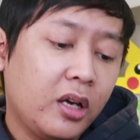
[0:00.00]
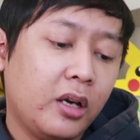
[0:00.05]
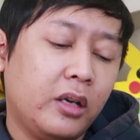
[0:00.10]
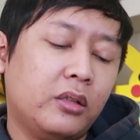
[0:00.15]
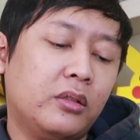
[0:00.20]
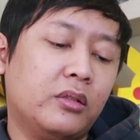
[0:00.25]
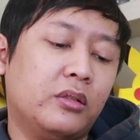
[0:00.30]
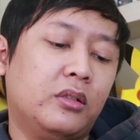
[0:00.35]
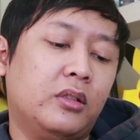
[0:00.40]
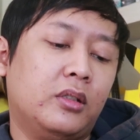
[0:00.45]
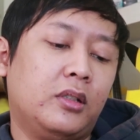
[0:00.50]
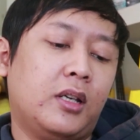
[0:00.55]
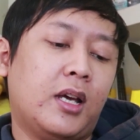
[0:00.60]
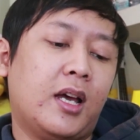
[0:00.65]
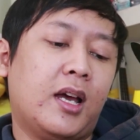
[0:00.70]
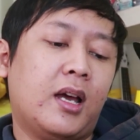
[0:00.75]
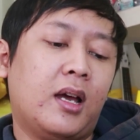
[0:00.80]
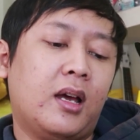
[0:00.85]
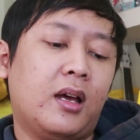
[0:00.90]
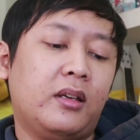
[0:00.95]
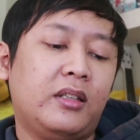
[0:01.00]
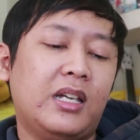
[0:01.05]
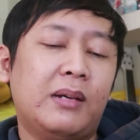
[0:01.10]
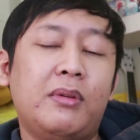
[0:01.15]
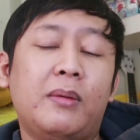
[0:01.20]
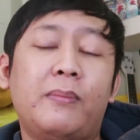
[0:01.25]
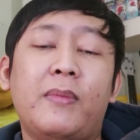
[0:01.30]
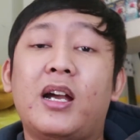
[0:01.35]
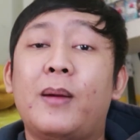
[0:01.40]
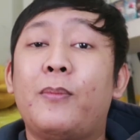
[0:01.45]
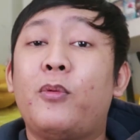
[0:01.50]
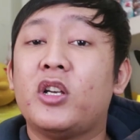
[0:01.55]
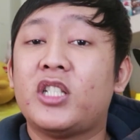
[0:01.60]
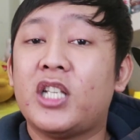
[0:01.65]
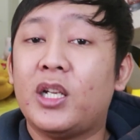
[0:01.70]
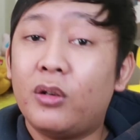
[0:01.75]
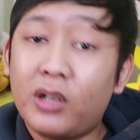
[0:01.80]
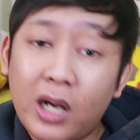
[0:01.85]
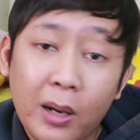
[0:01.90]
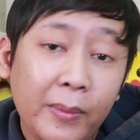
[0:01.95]
gitu ya ya memang
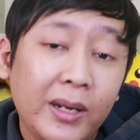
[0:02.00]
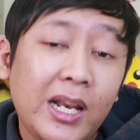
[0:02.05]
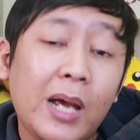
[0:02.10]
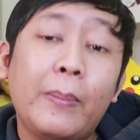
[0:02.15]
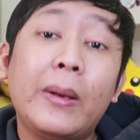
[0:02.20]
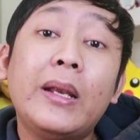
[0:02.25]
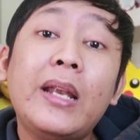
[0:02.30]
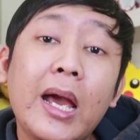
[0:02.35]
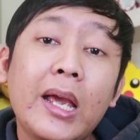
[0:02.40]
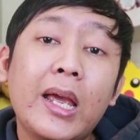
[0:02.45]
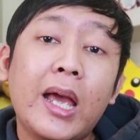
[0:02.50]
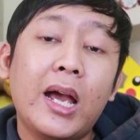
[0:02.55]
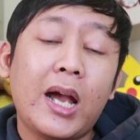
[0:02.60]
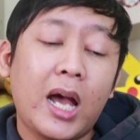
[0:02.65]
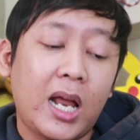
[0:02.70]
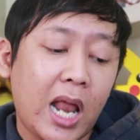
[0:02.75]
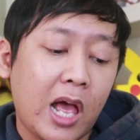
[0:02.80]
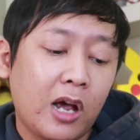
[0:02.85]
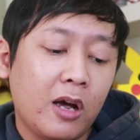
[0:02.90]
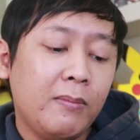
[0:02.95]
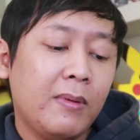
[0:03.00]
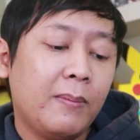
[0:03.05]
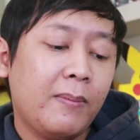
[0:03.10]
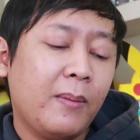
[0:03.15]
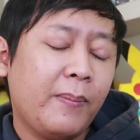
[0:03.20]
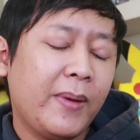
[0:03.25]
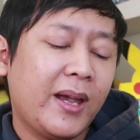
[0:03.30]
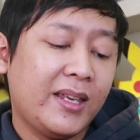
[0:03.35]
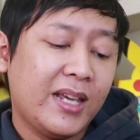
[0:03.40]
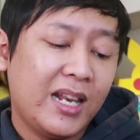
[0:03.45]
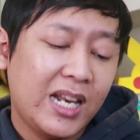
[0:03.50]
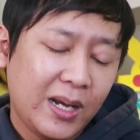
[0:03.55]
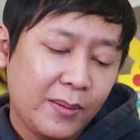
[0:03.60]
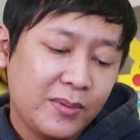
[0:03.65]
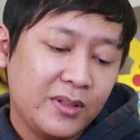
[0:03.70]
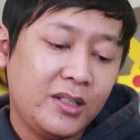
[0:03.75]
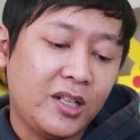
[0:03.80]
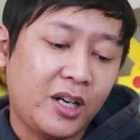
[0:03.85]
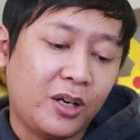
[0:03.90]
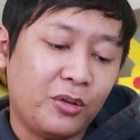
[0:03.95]
kepuasan orang beda-beda ya kalau aku memang pengennya
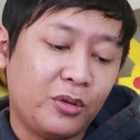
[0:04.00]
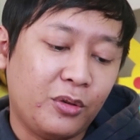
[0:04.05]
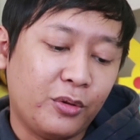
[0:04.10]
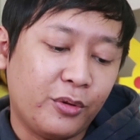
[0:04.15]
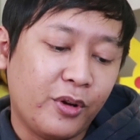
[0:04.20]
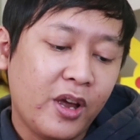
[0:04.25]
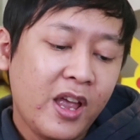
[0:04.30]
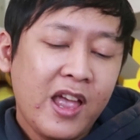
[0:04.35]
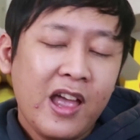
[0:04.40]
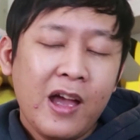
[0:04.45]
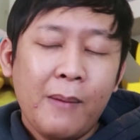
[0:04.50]
nangkap sendiri dulu